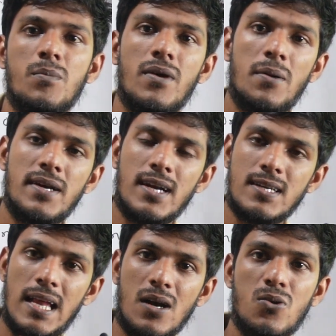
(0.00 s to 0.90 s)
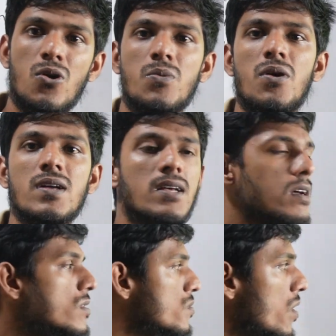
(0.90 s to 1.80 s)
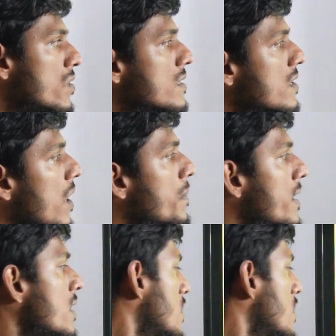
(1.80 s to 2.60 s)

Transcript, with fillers: বা আমি এটা ত্যাগ করবই তখন কি হবে